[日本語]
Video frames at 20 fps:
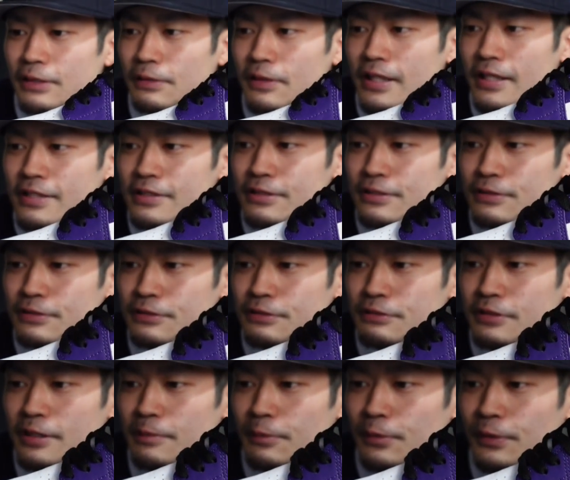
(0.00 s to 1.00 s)
の配
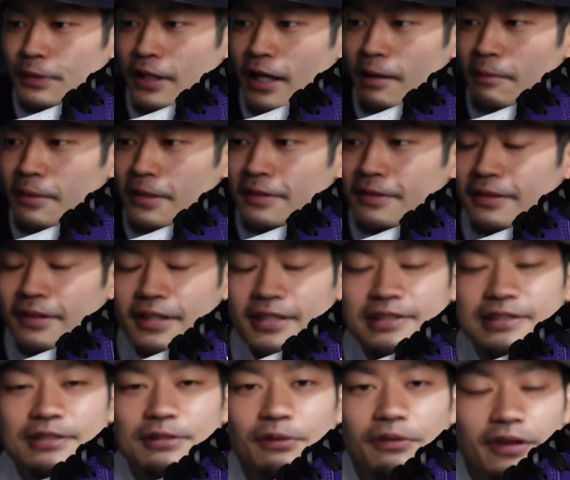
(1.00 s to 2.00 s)
色はもうたまんないっ
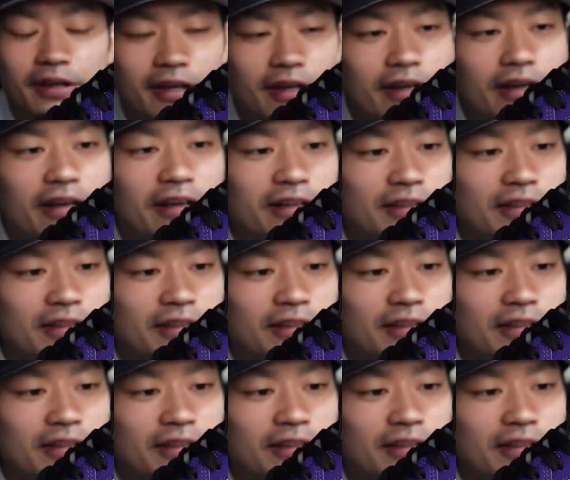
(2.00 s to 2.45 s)
すよね。